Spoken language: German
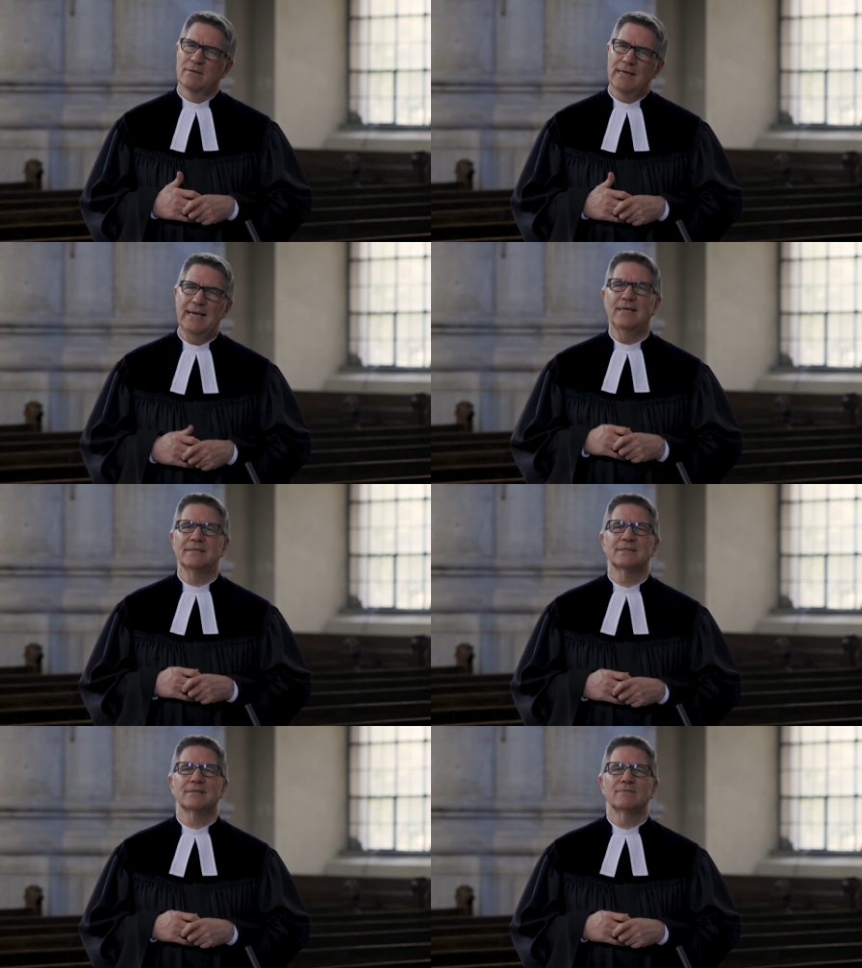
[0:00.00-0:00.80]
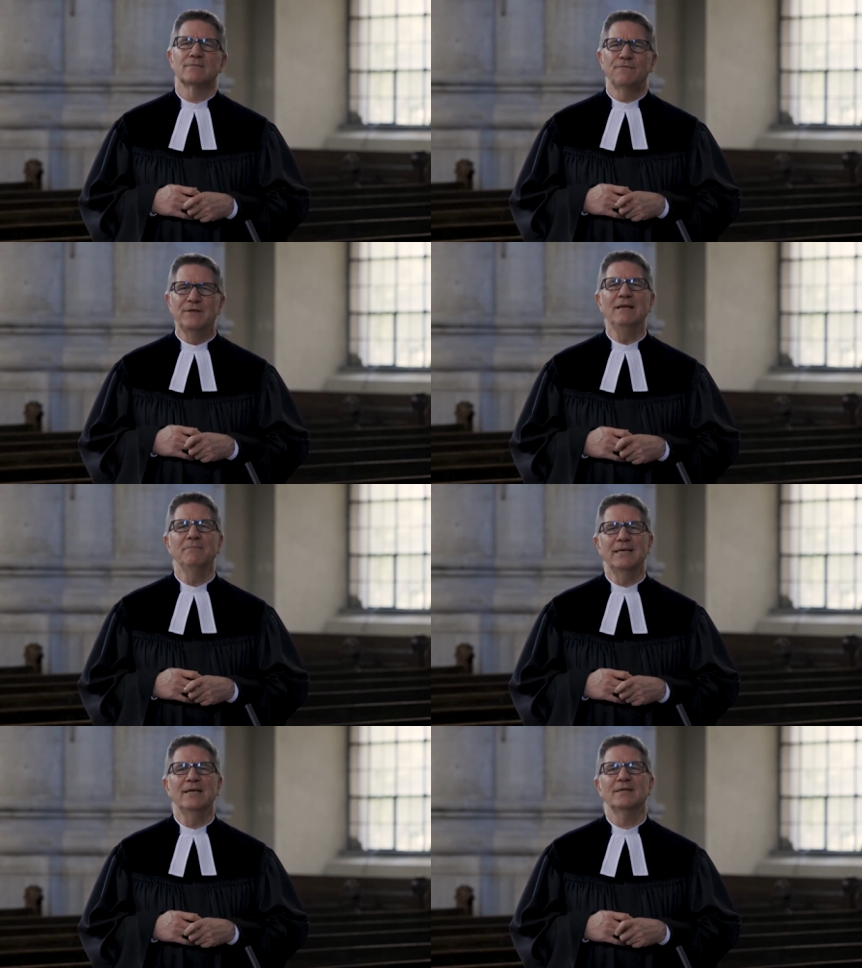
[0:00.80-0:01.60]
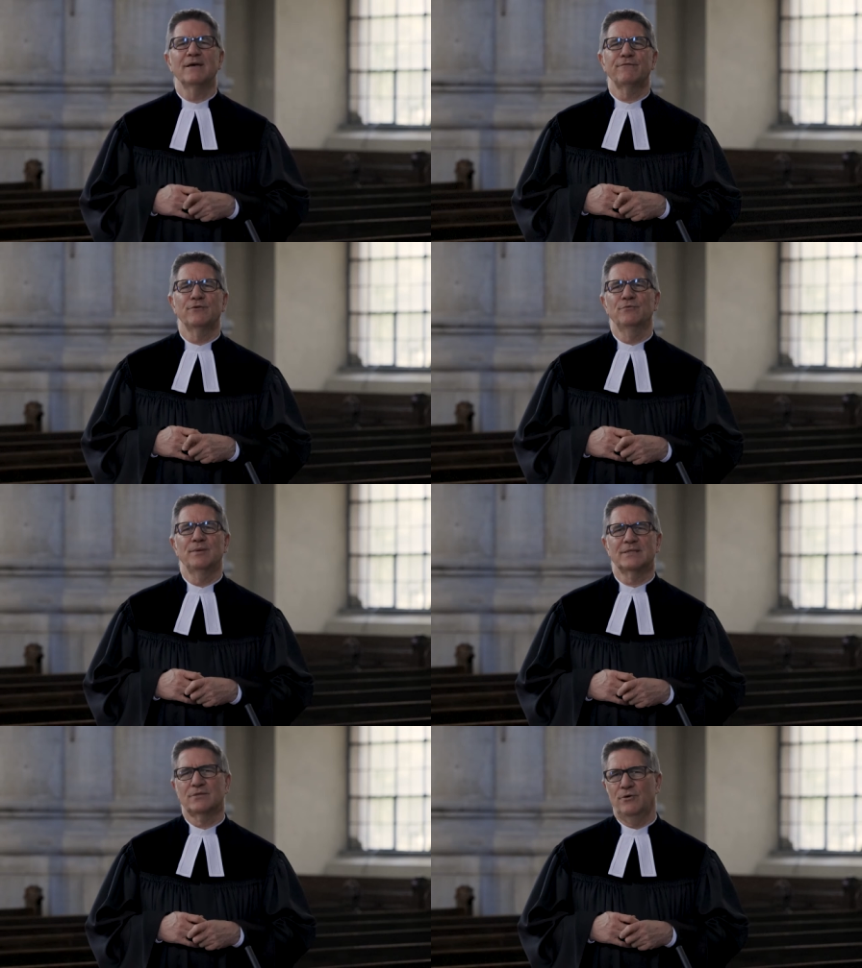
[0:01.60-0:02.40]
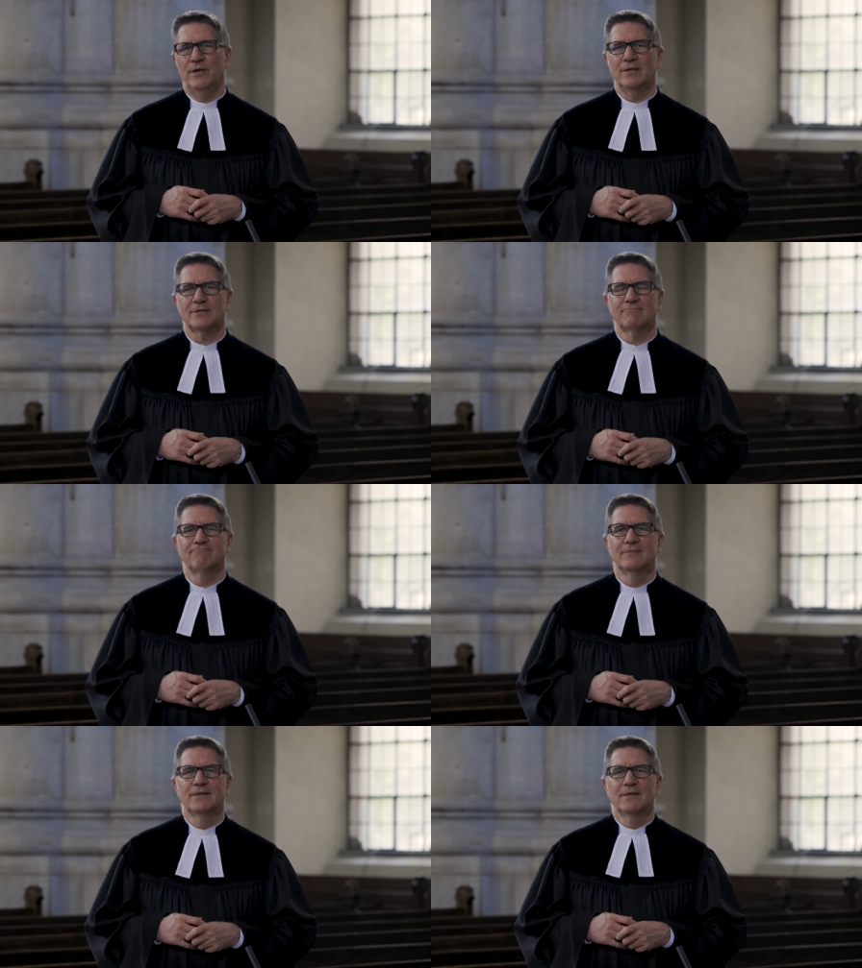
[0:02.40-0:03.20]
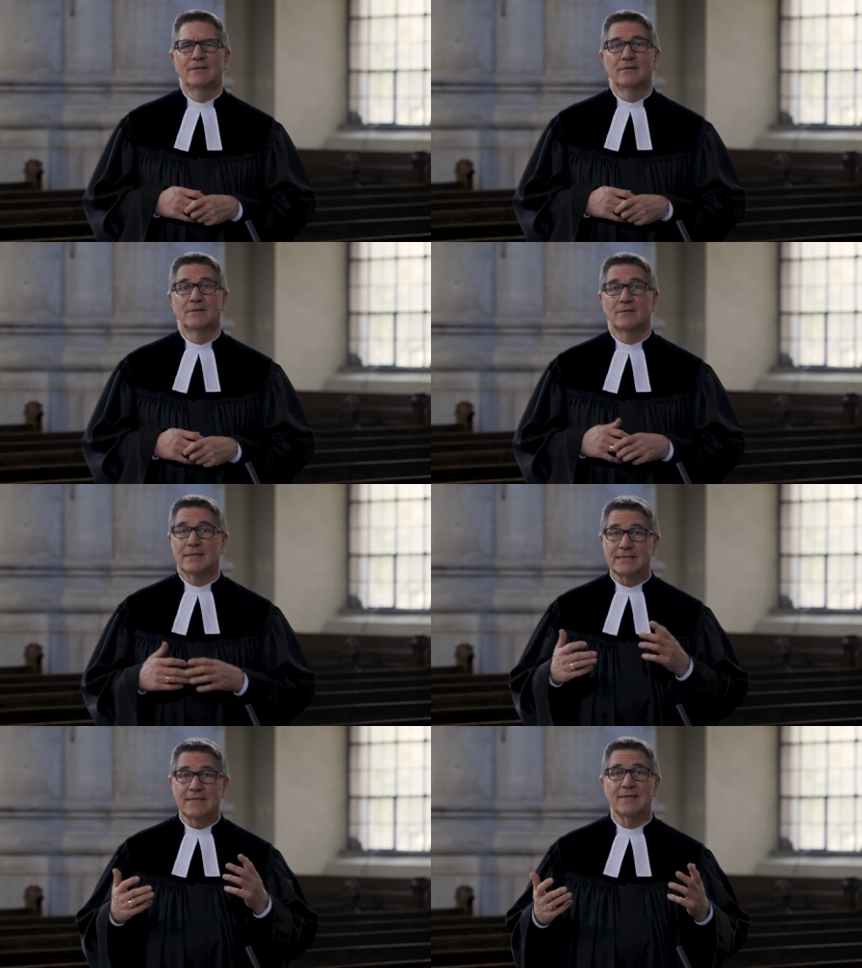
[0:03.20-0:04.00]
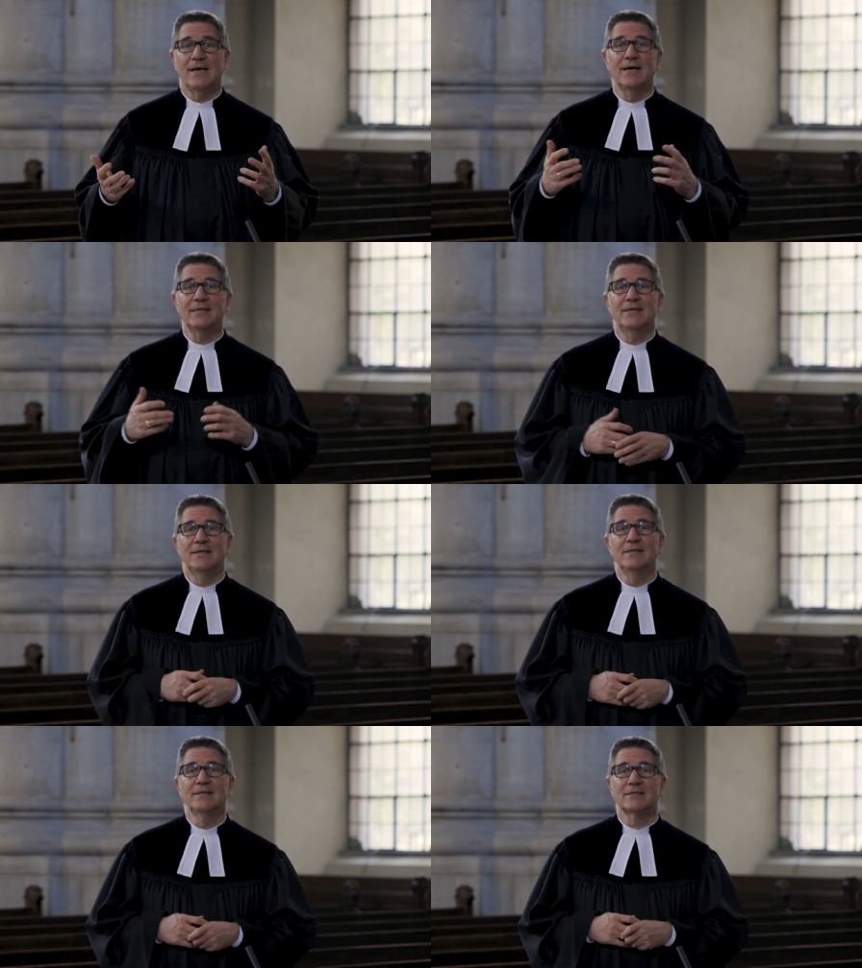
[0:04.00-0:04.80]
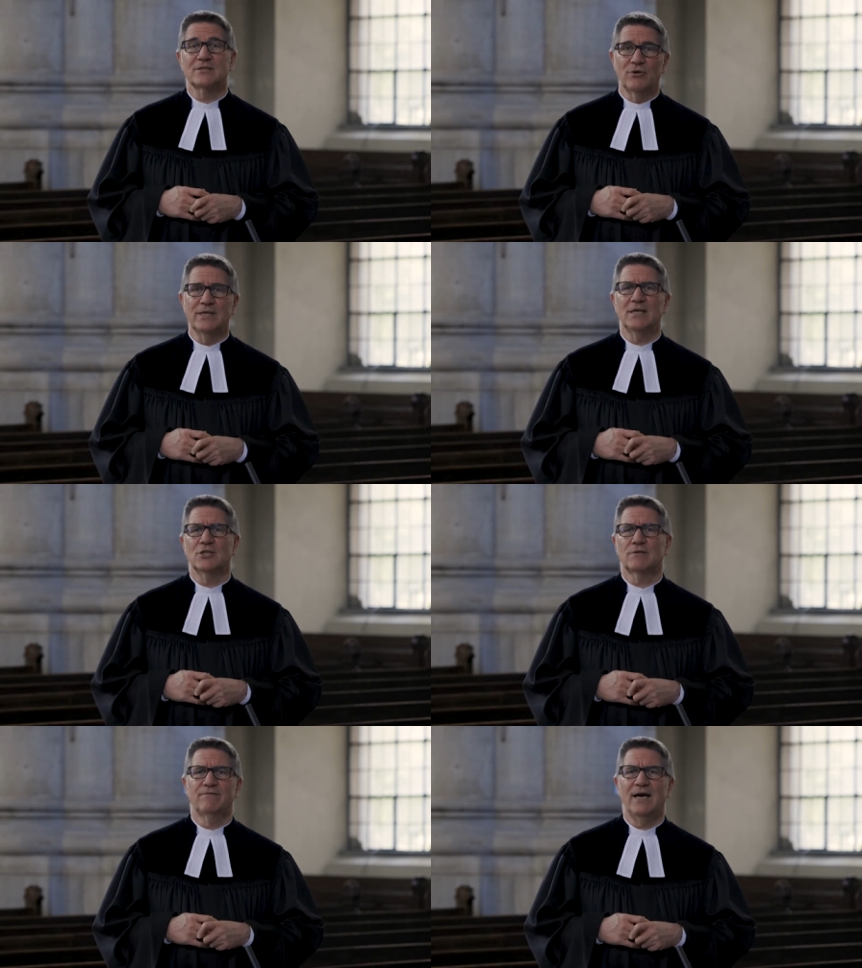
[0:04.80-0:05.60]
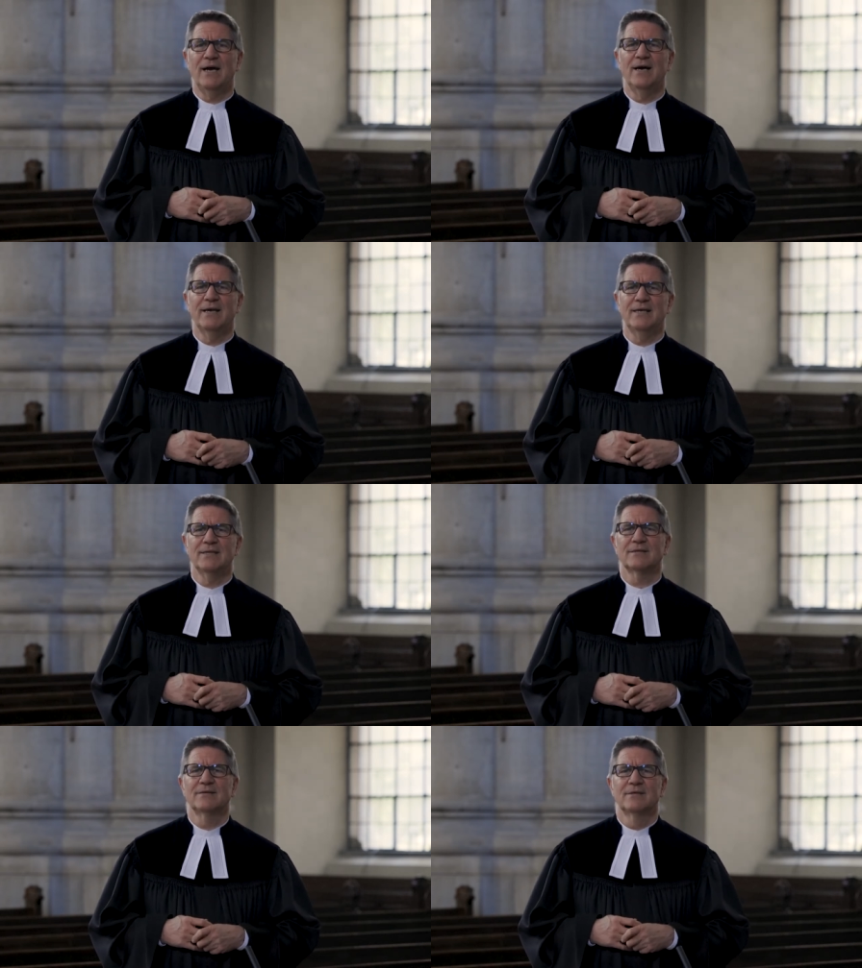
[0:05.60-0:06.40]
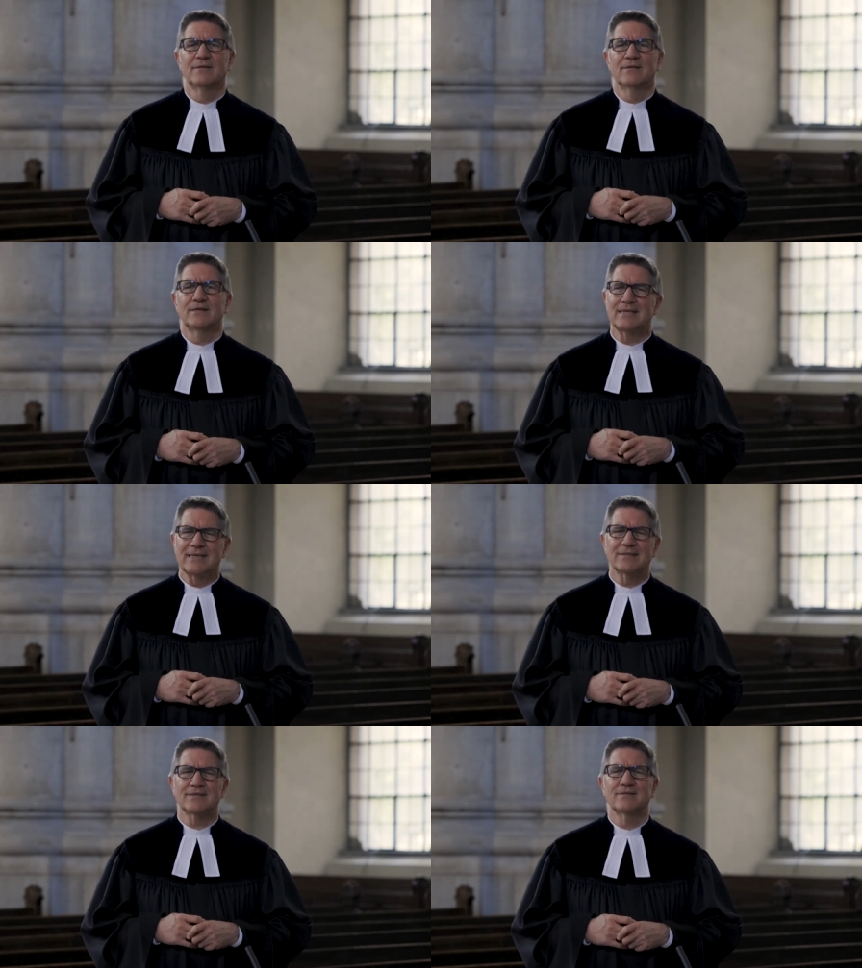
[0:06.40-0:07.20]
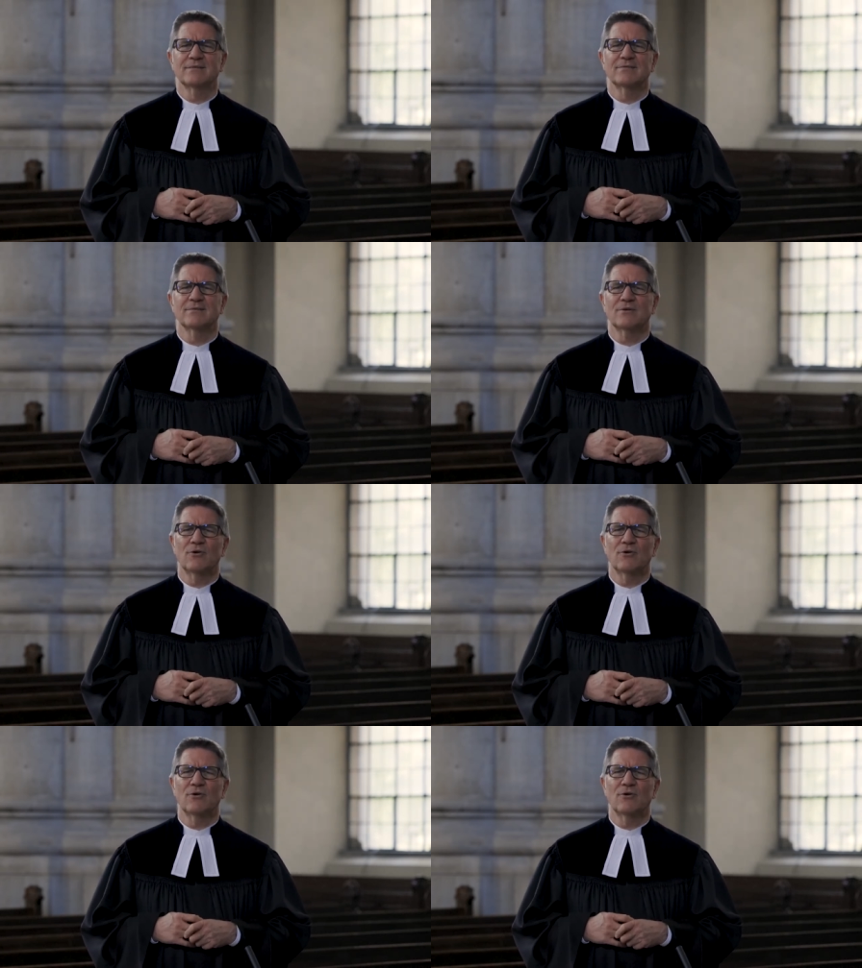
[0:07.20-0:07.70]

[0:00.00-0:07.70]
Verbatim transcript: Er ist vielmehr davon überzeugt, dass gerade in solcher Schwachheit Christen